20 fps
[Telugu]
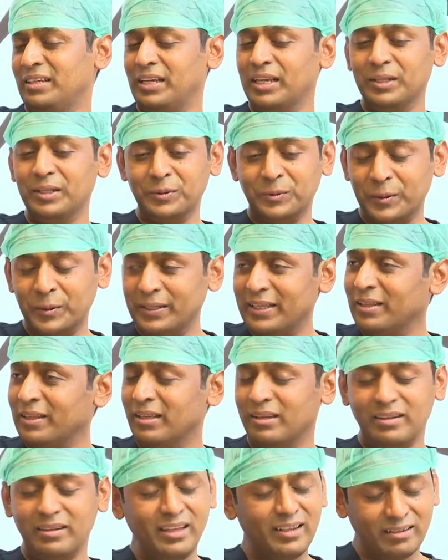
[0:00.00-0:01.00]
ఏదో దొరికి
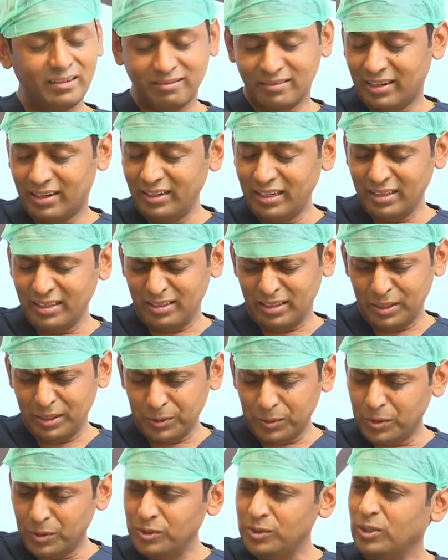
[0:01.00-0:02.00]
నేను అంటే ఈ
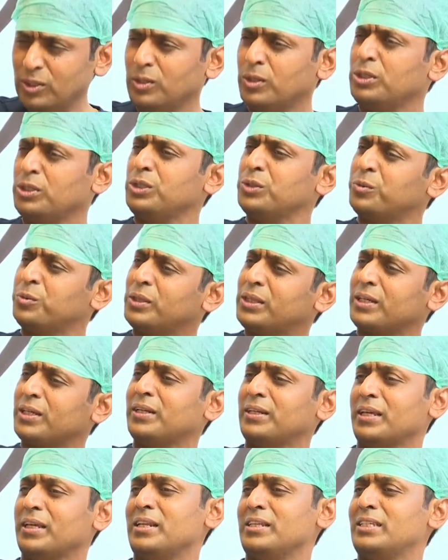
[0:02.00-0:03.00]
రోజుల్లో యువతకు
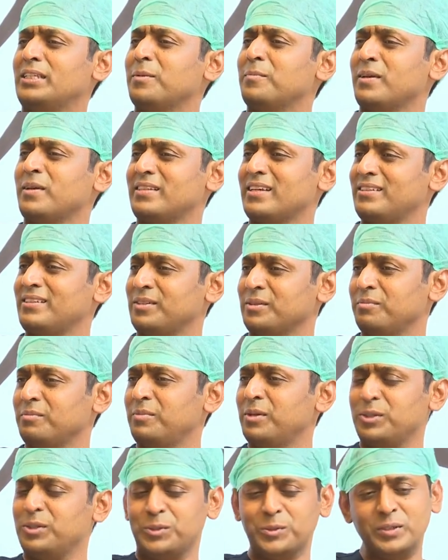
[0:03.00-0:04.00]
నేను ఇచ్చే మెసేజ్
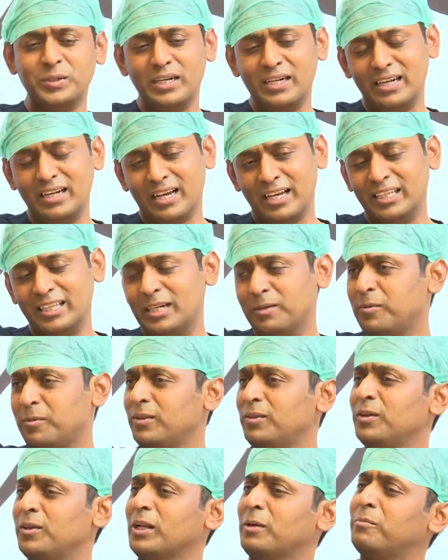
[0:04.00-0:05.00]
మీరు చూడండి
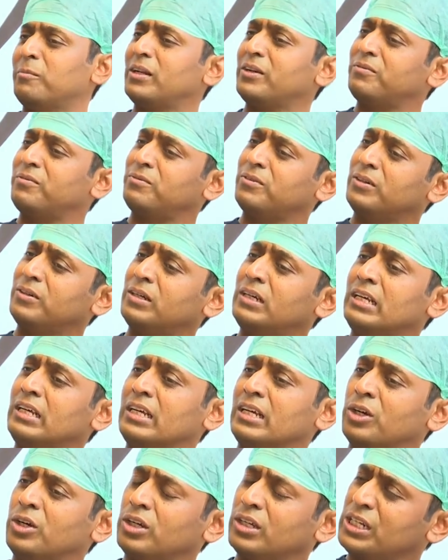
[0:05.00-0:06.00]
హైదరాబాద్లో నంబర్ ఆఫ్
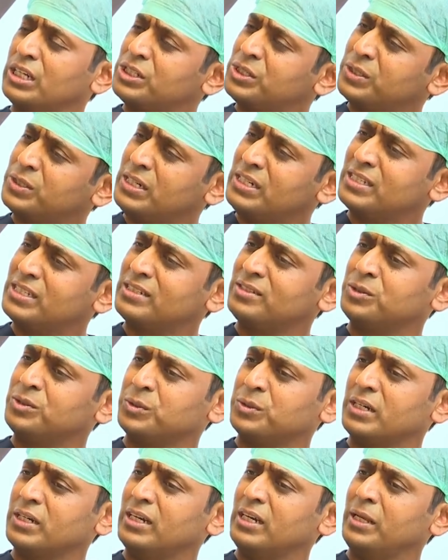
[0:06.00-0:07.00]
రెస్టారెంట్స్
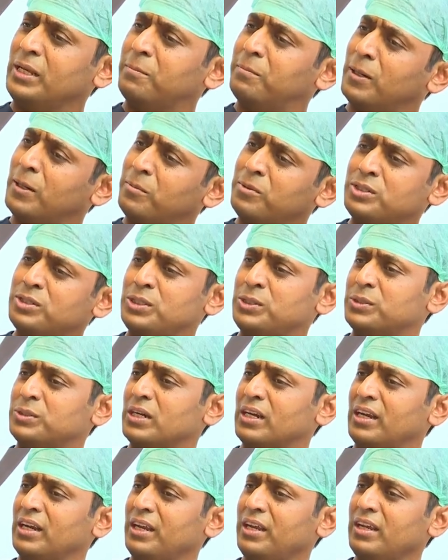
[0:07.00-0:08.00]
చూడండి పబ్స్
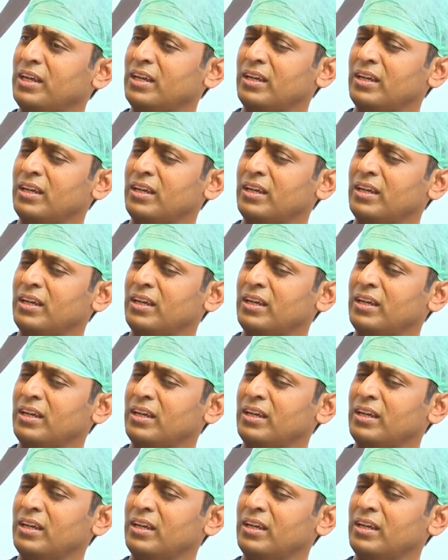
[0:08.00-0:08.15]
చూడండి